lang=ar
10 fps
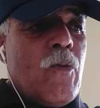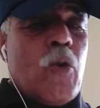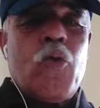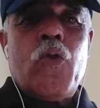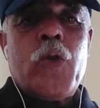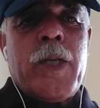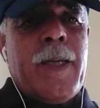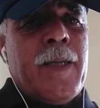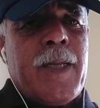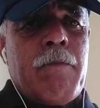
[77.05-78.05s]
وكل
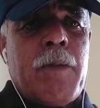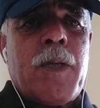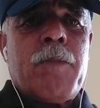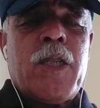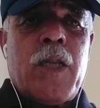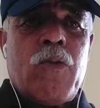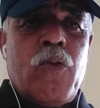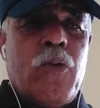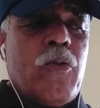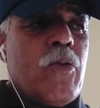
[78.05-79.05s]
شيء تم
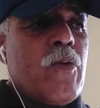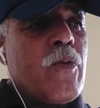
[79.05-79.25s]
برمجته